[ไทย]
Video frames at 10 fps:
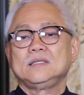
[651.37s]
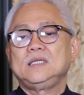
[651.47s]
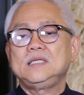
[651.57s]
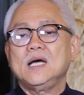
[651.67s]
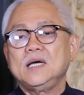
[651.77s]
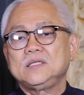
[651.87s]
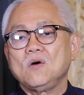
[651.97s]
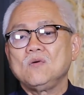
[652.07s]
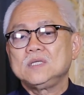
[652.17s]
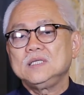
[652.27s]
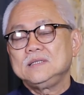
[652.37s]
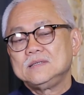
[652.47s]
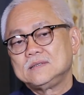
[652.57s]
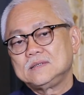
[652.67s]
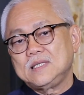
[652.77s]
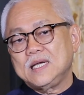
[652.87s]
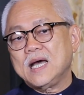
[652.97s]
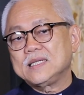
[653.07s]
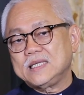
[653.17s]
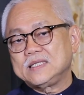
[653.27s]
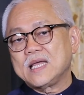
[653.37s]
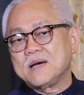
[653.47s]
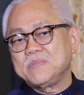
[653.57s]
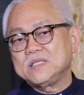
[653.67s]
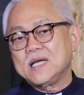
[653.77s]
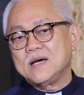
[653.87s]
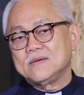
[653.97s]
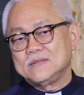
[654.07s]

ที่จะให้โตขึ้นในการติดตามพระเจ้า